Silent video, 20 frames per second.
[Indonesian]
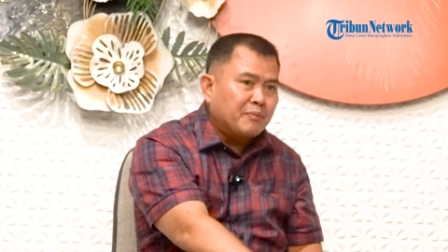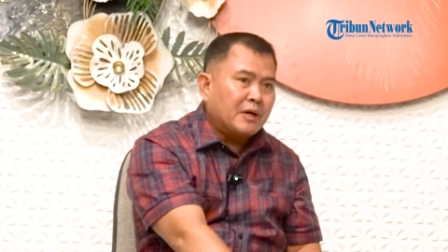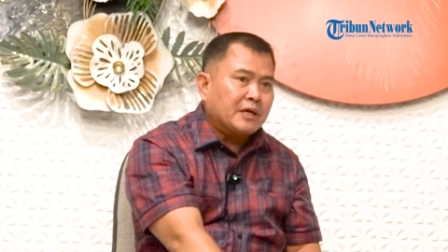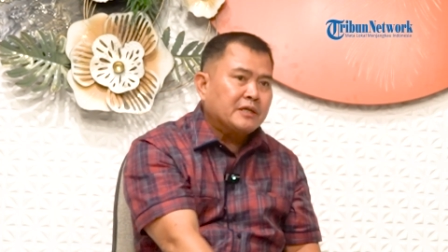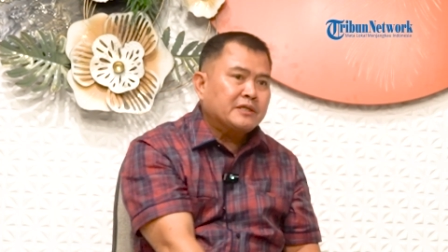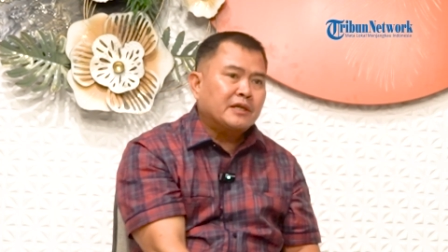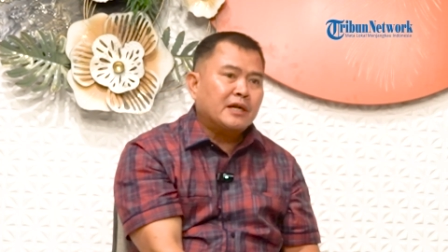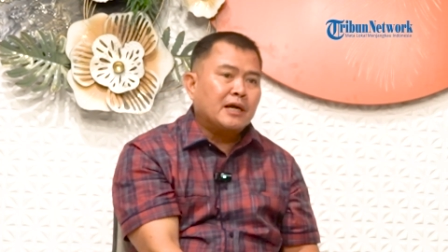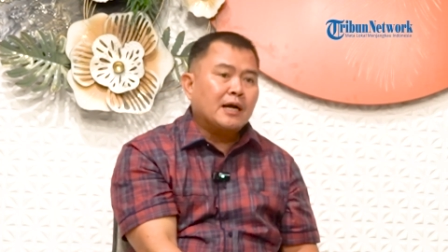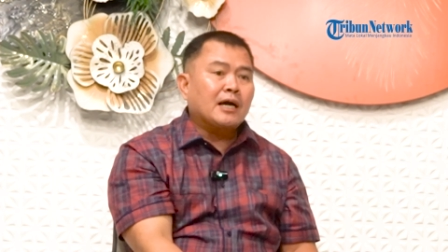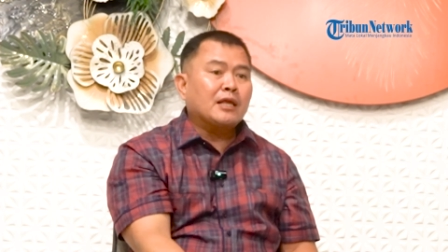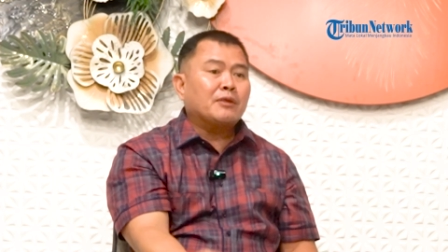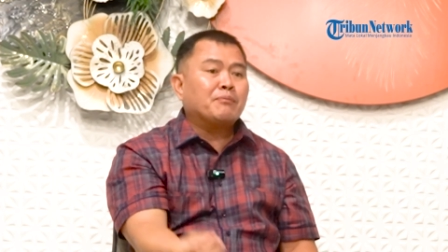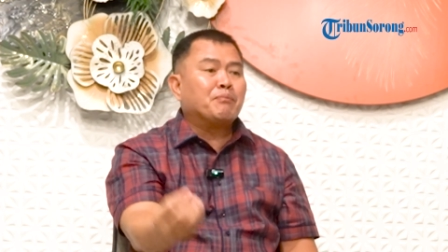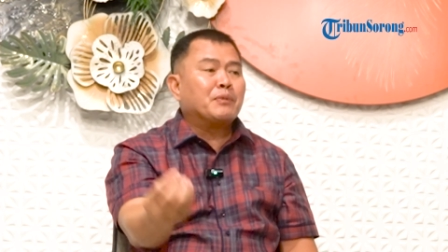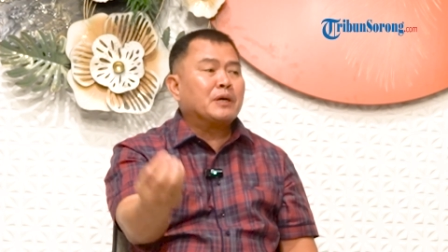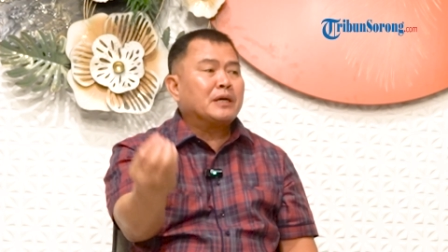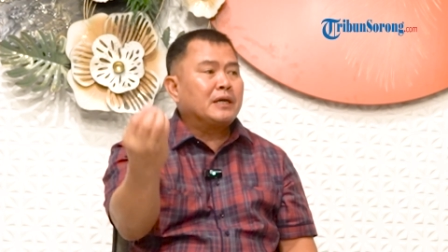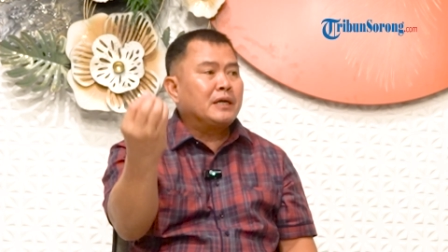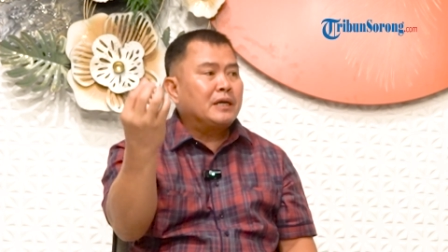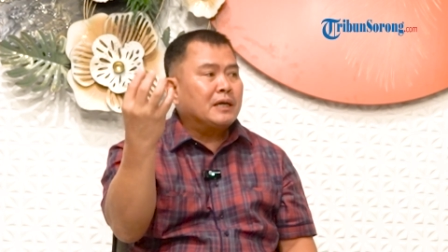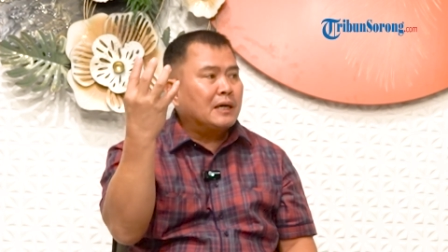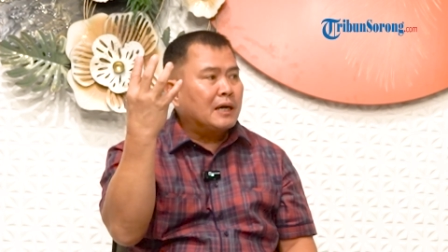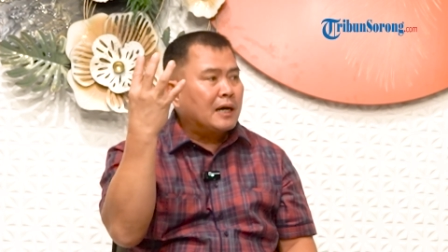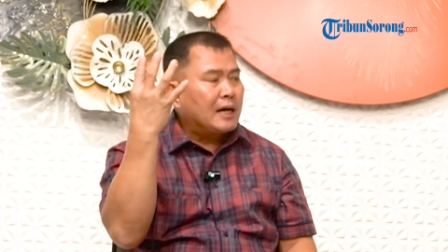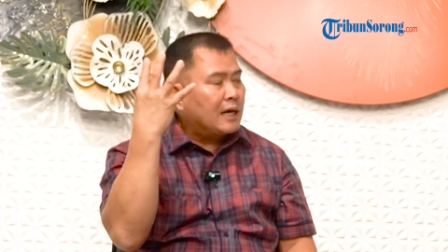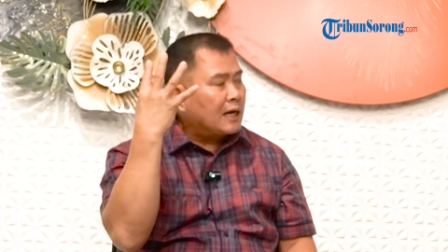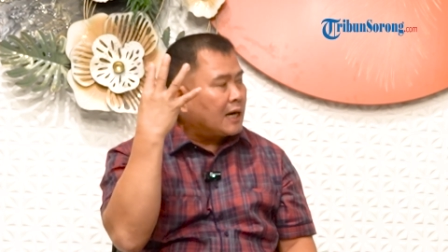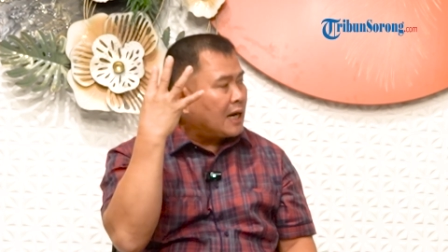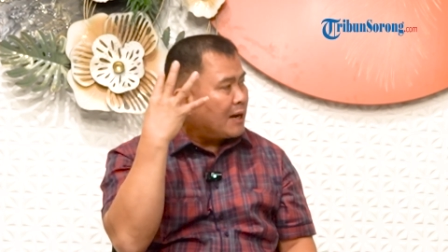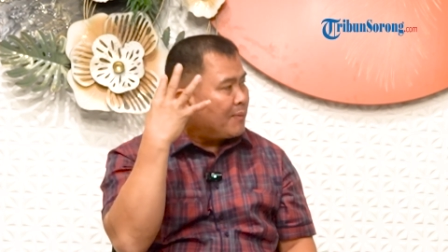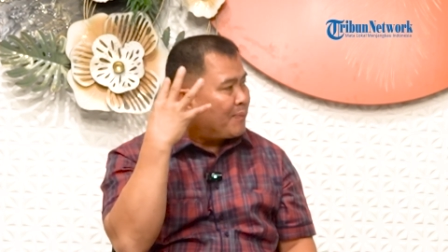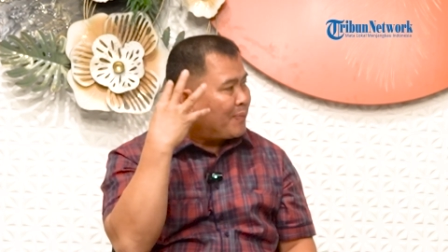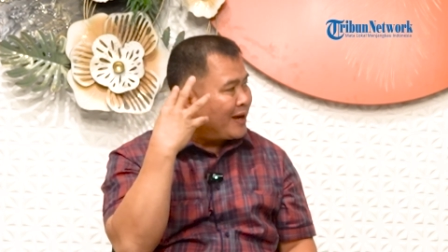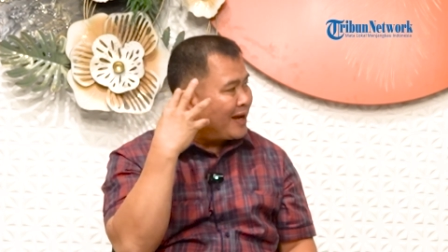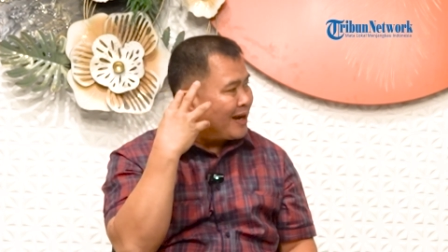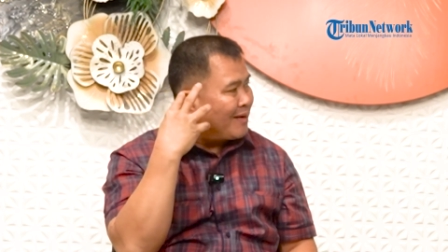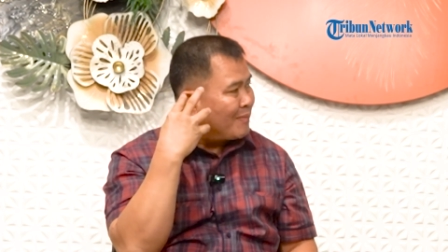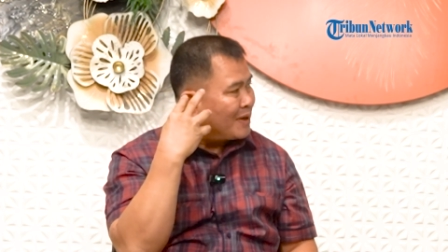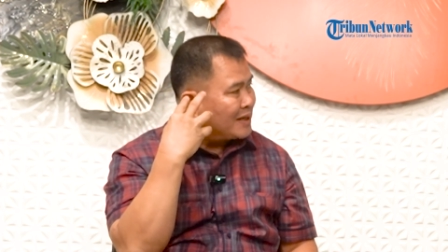masyarakat, mendengar apa
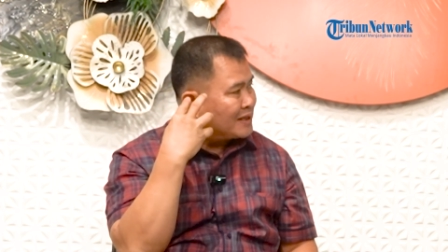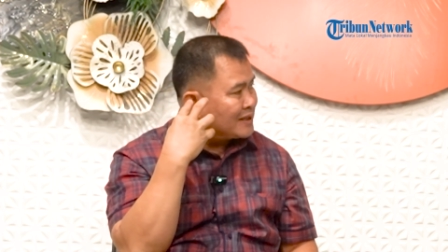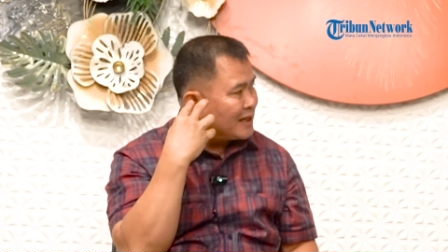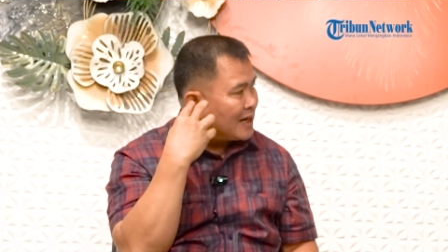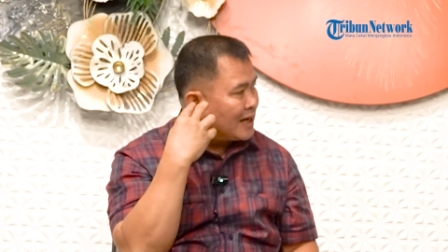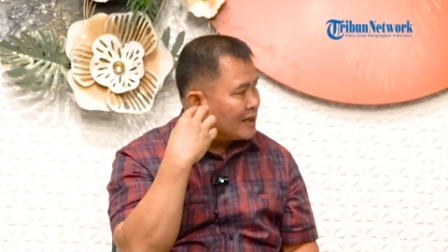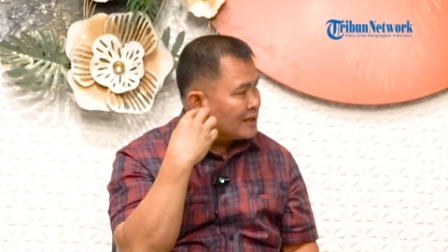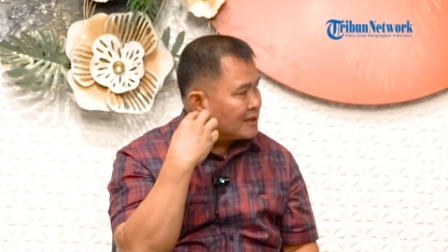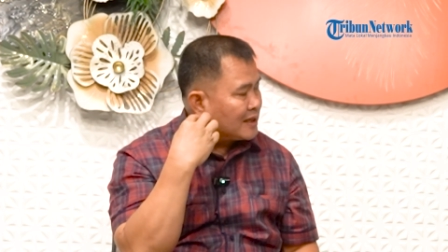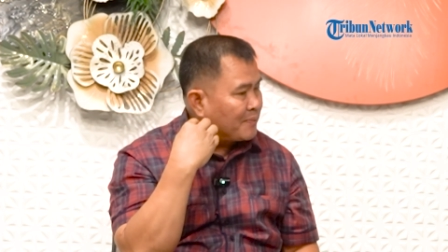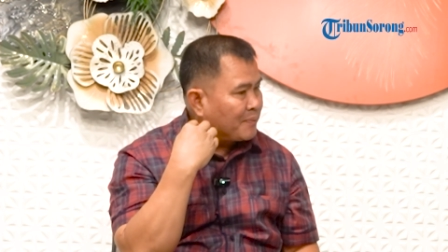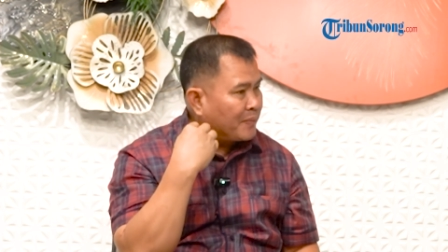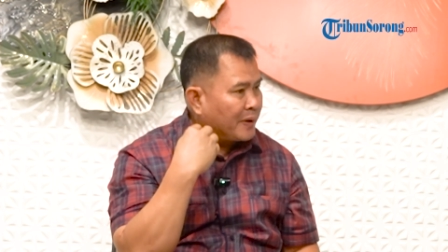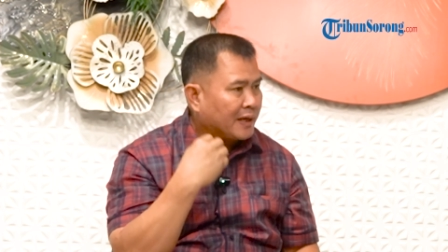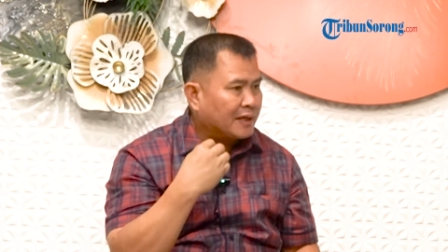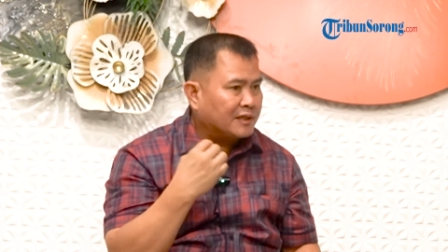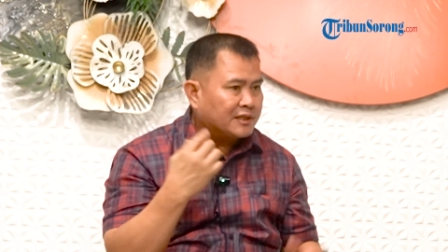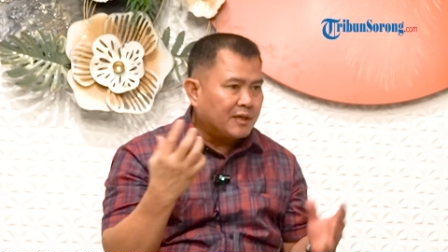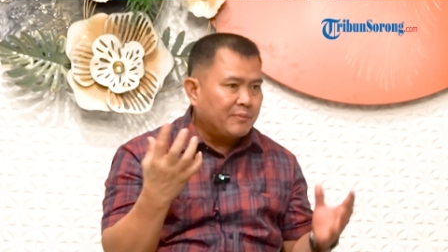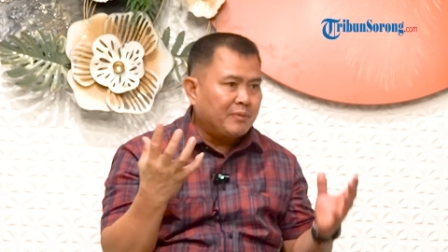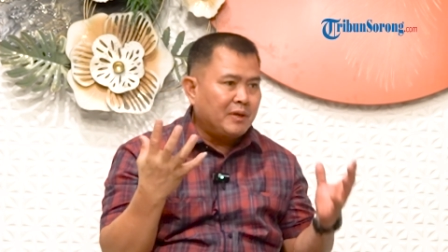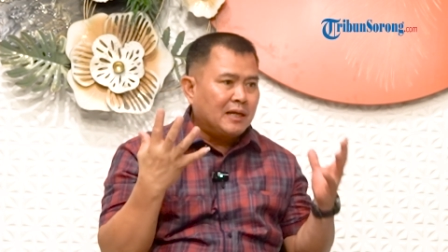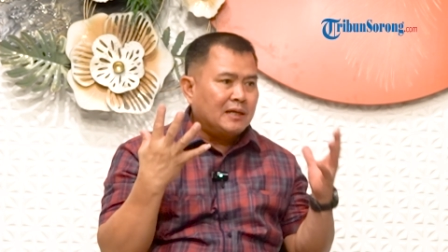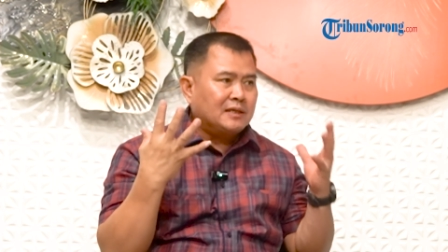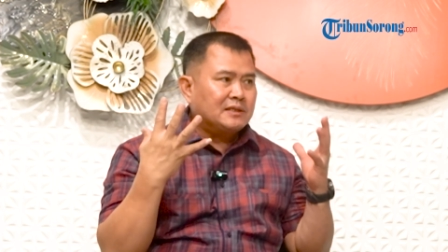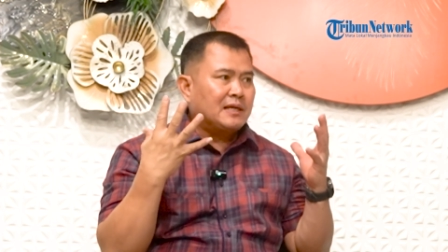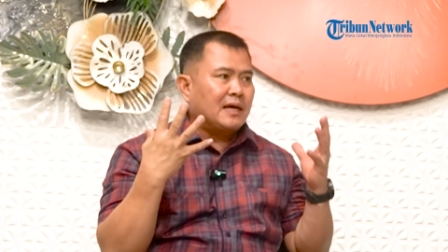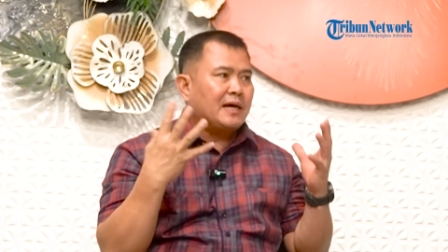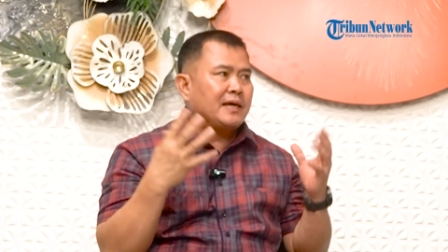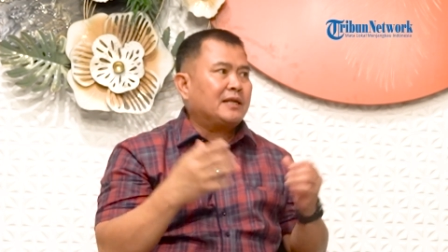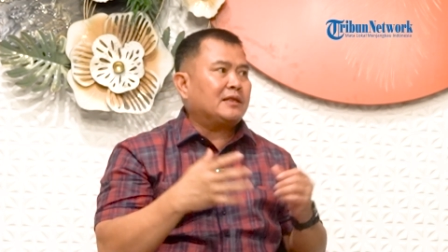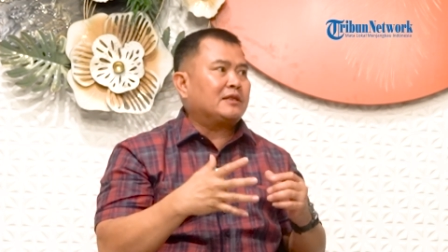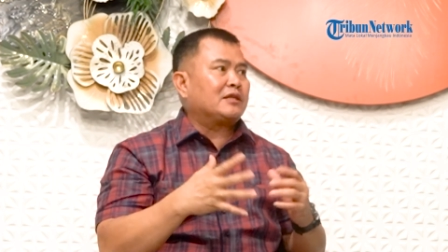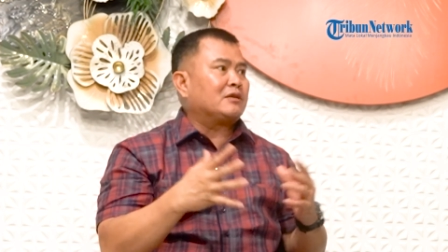yang masyarakat sampaikan. Saya bilang saya